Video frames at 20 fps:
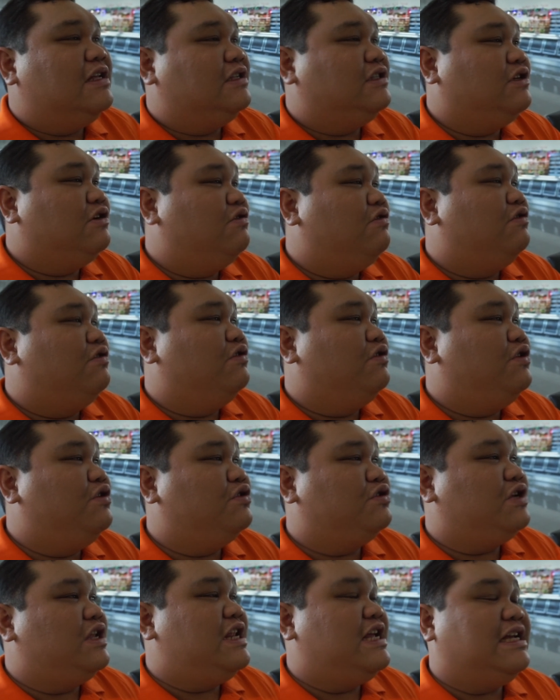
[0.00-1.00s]
So,
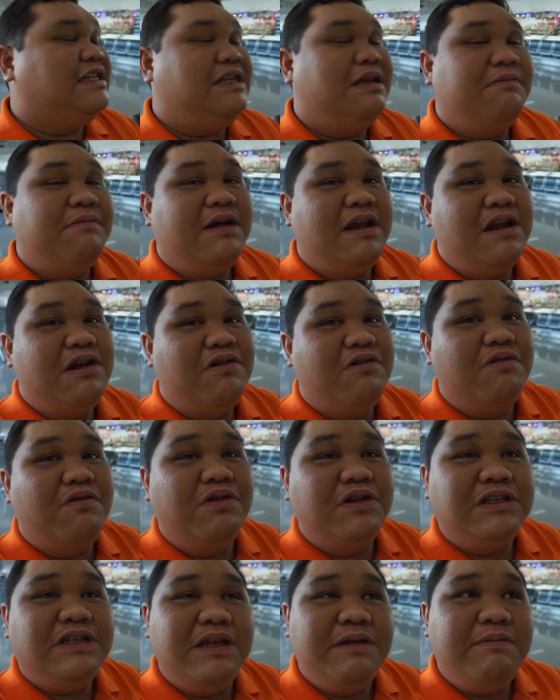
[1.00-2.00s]
usually kasi mga
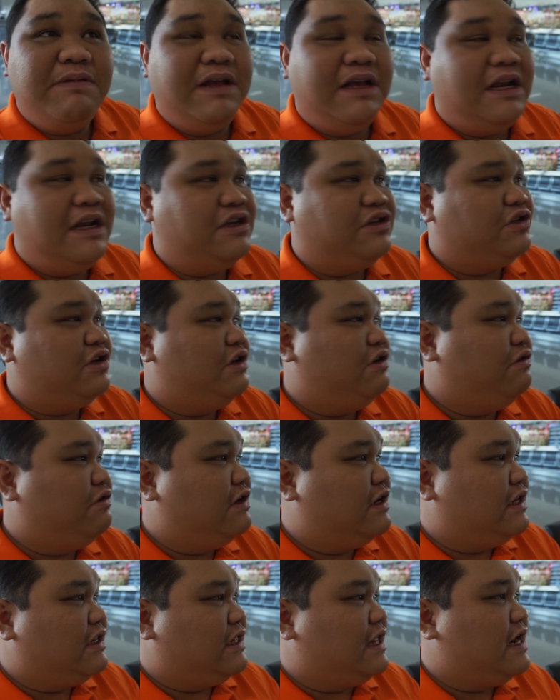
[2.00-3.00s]
nahuhold sa immigration, yun
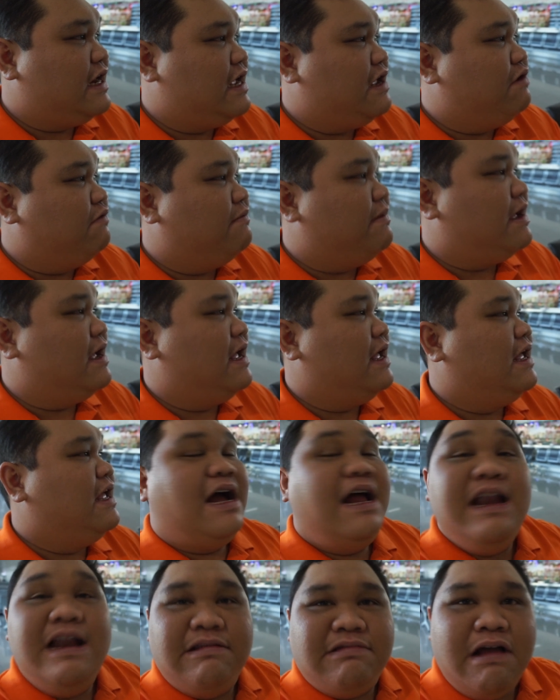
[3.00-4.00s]
lang talaga yung mga
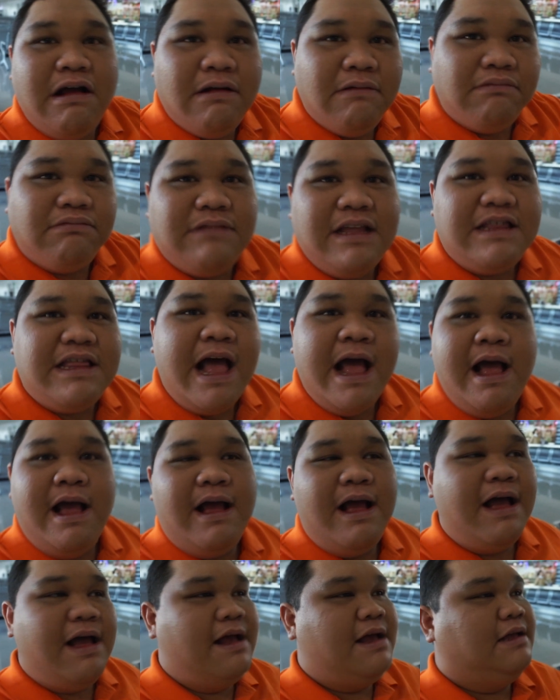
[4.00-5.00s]
halatang
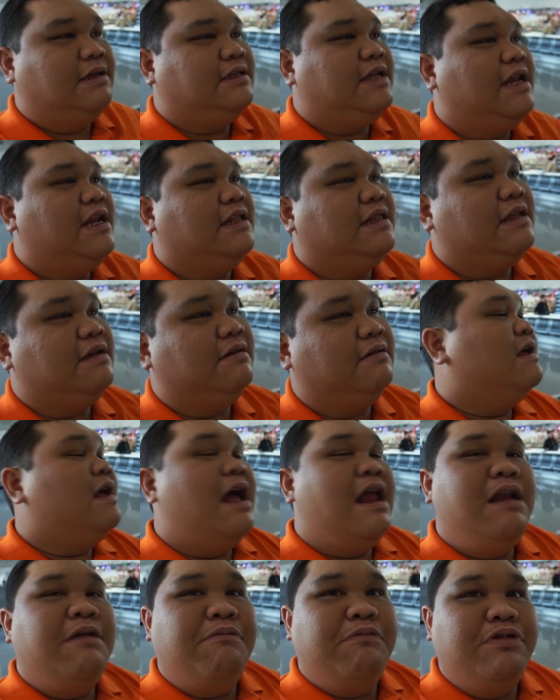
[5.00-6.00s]
tataka, halatang,
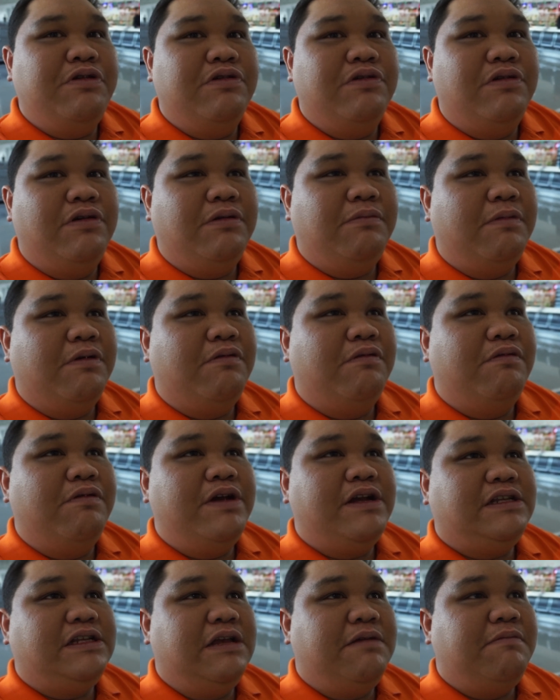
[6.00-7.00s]
alam mo yun,
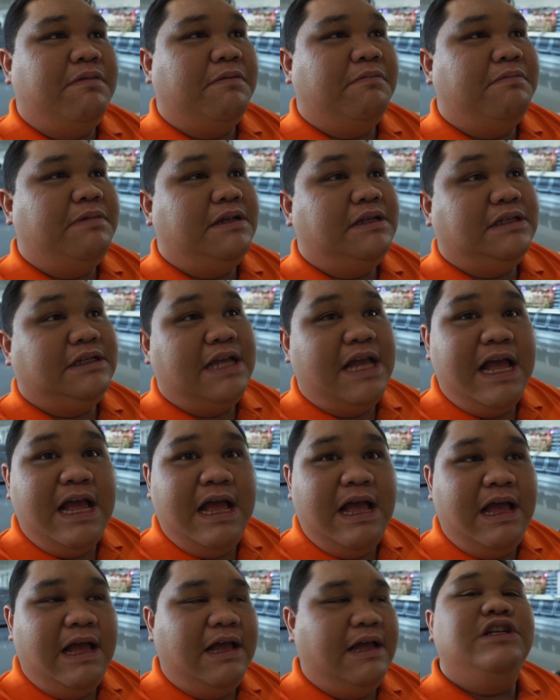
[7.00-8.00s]
mag-work sa ibang bansa.
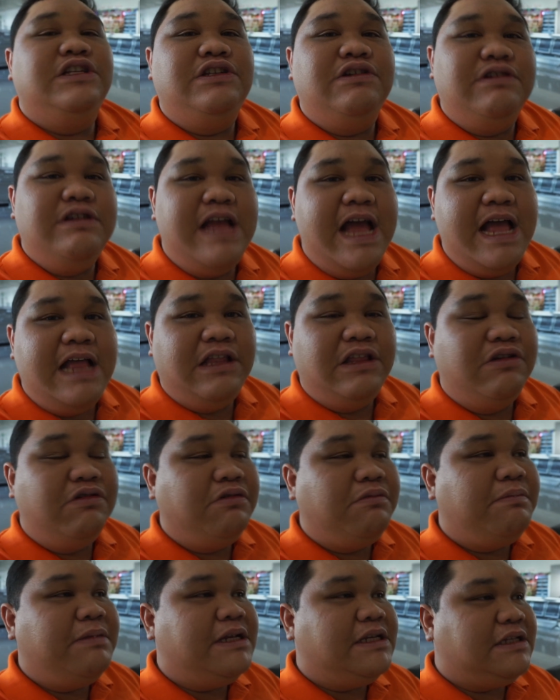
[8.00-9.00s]
So, yan,
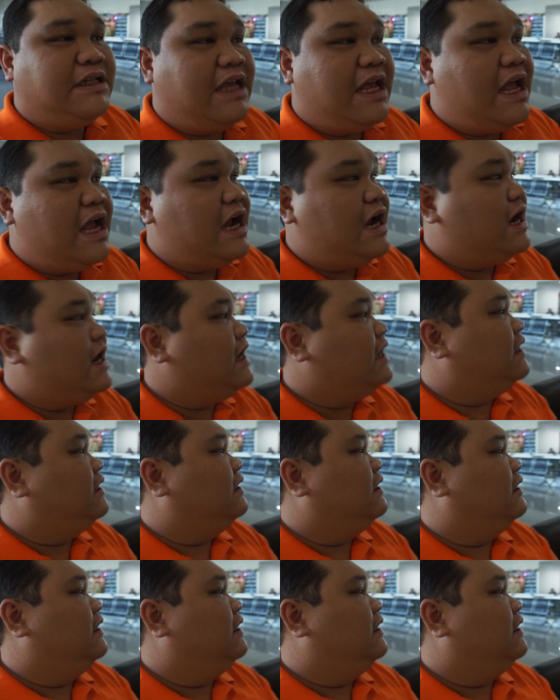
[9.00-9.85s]
don't be scared.